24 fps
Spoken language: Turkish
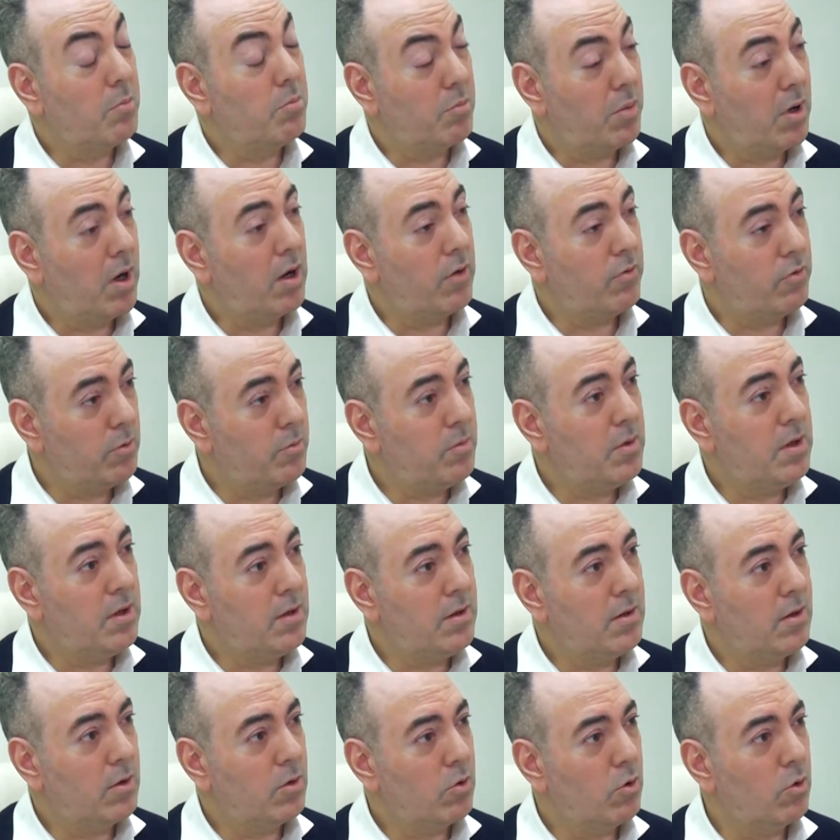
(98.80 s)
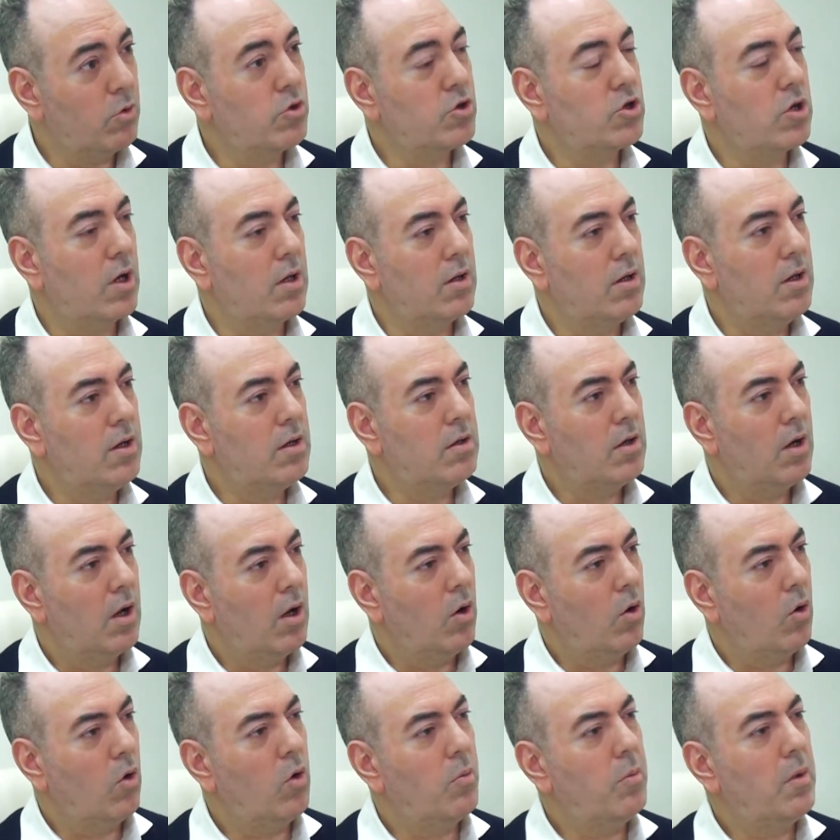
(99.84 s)
parfümle ilgili konuşanlar
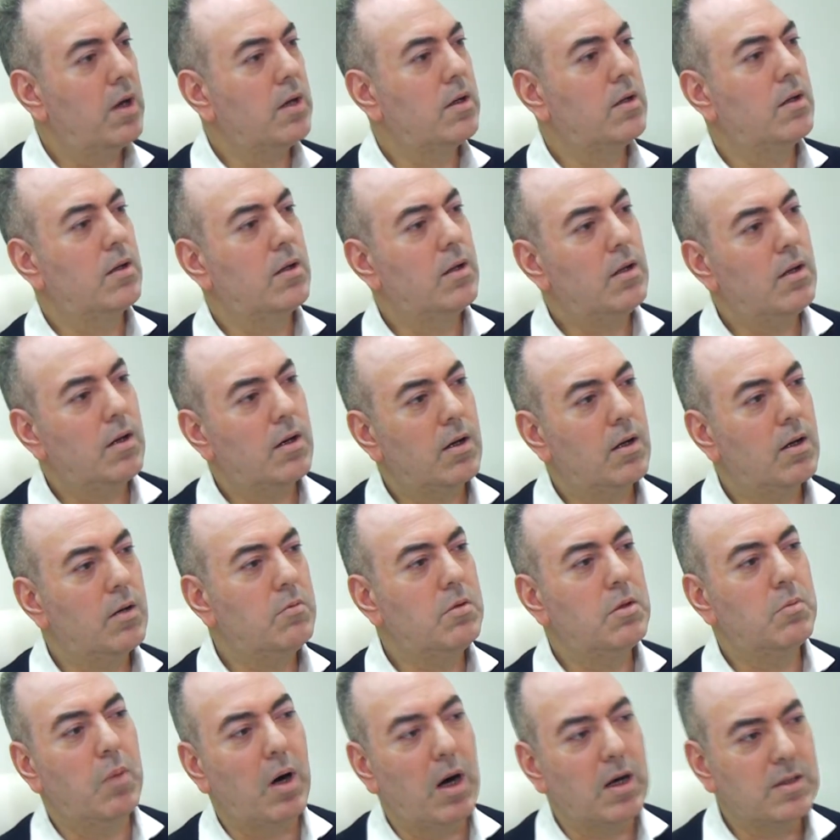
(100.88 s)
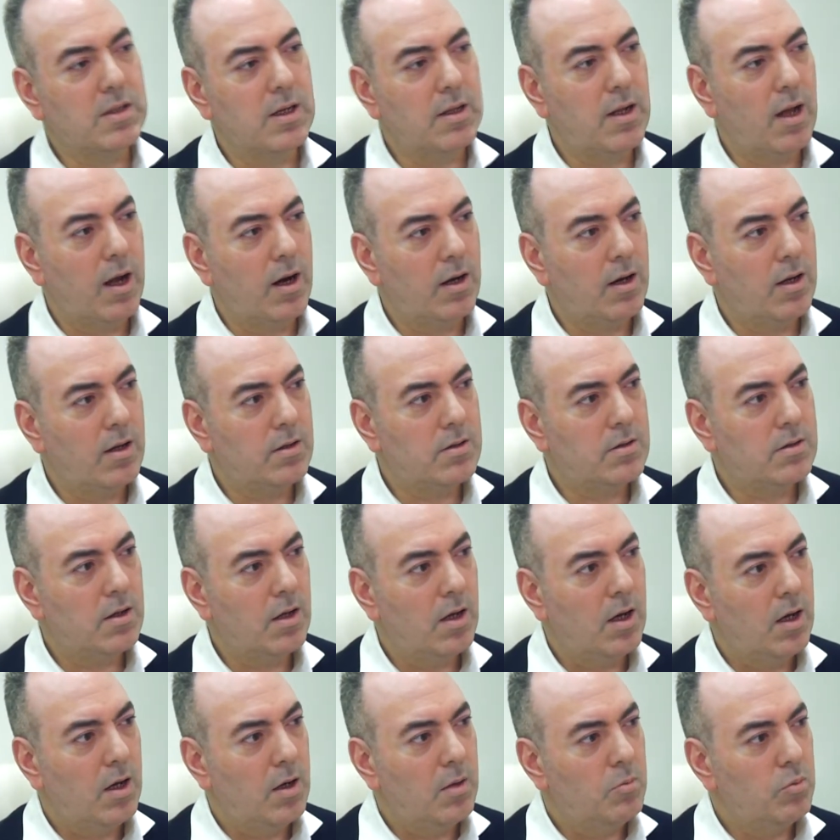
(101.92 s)
o markadan arada bir bahsederler.
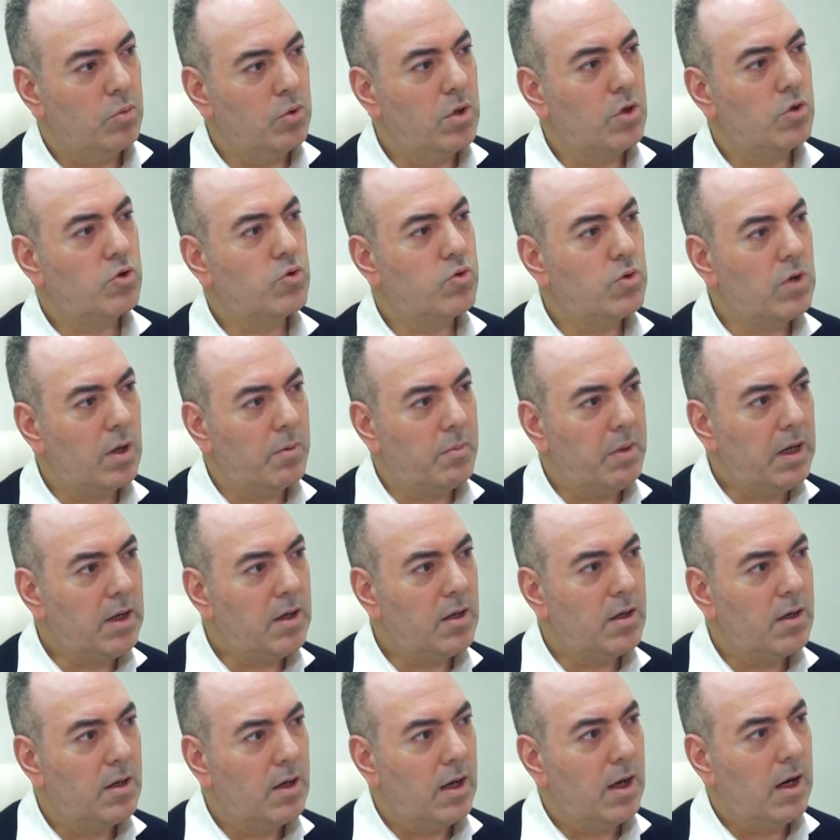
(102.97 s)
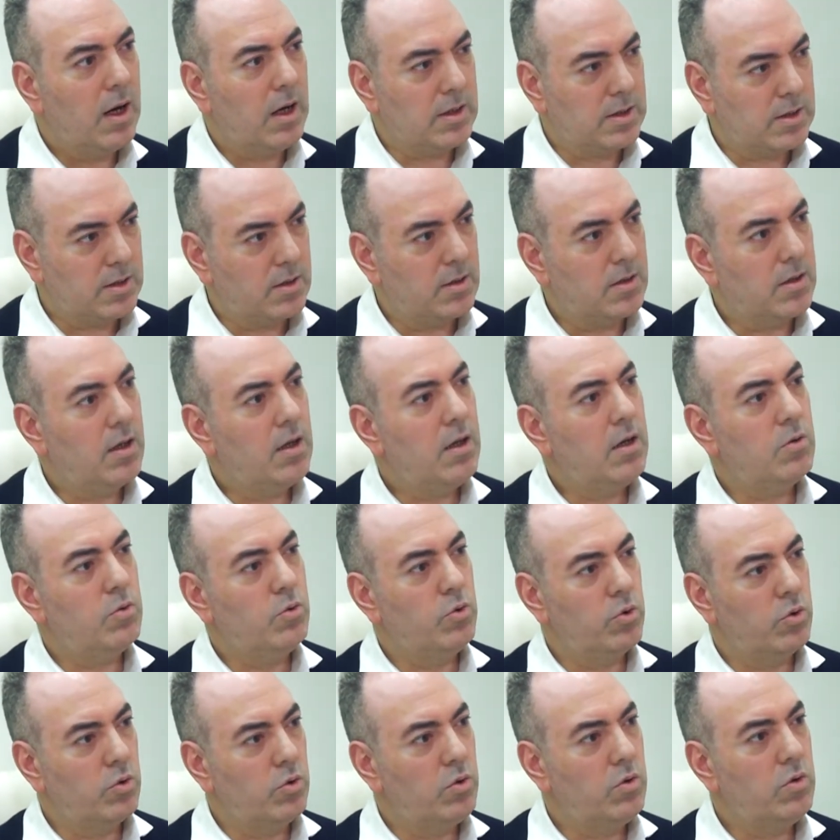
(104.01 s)
Bu da şu demek aslında
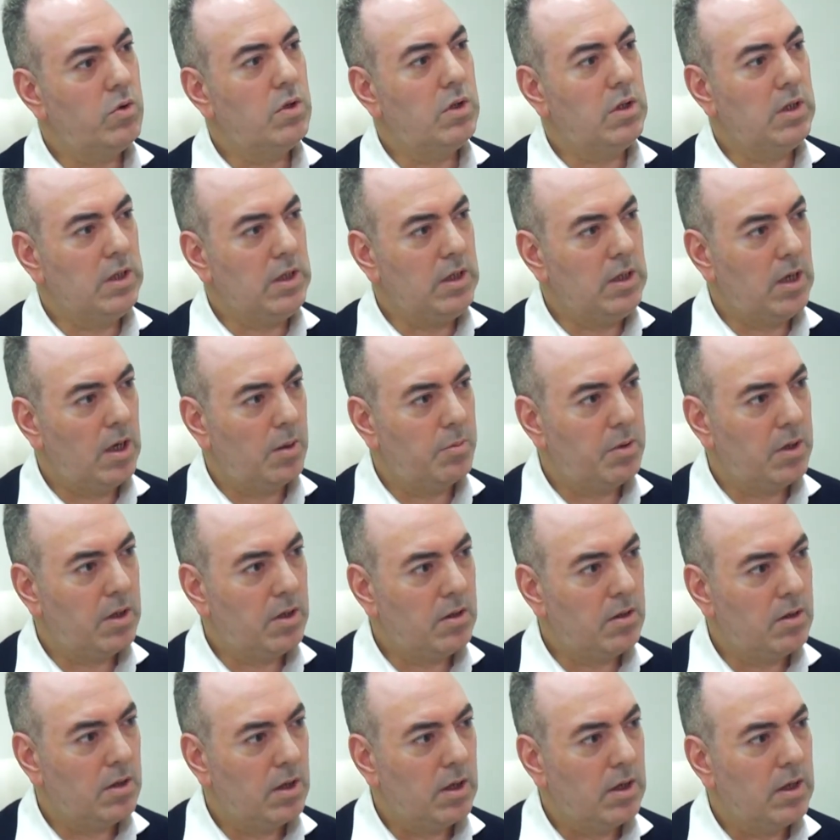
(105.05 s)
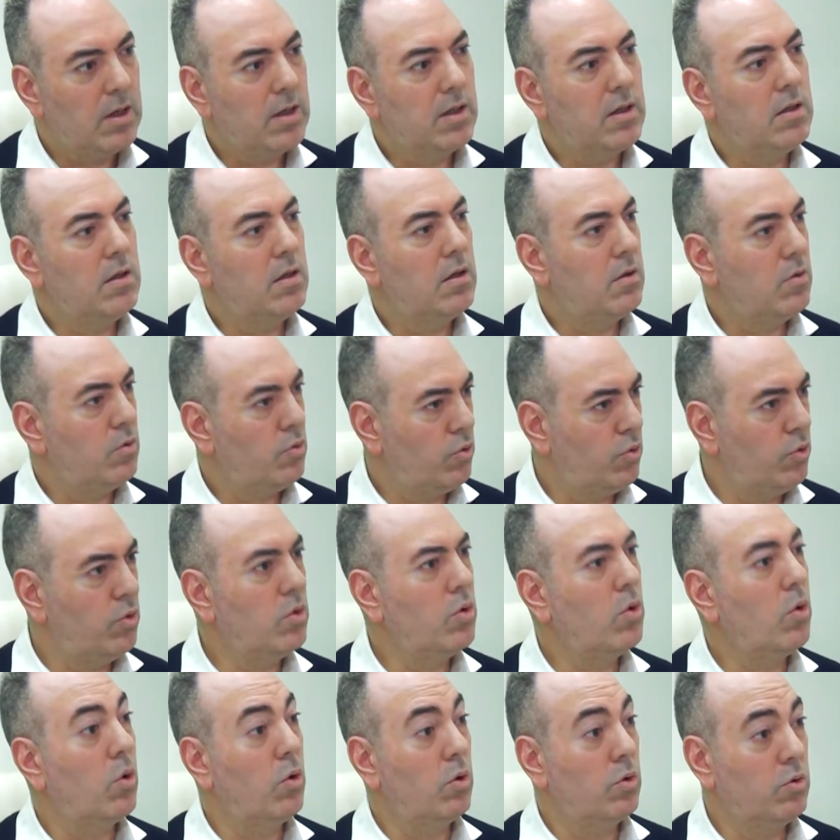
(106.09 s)
ürününü iyi yapan,
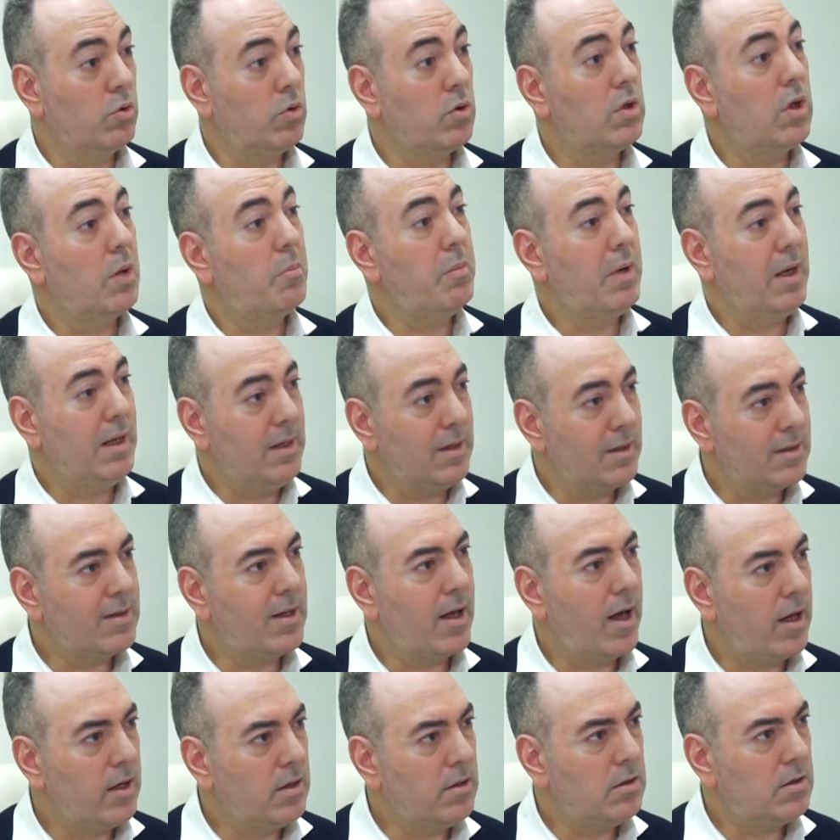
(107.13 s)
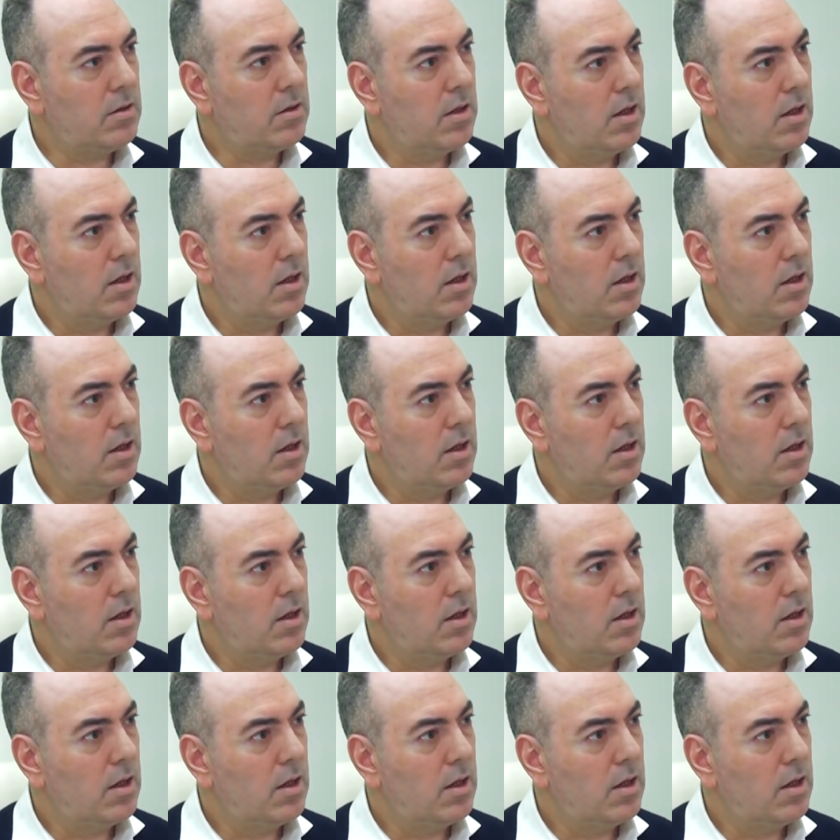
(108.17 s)
Türk olduğunu da belirten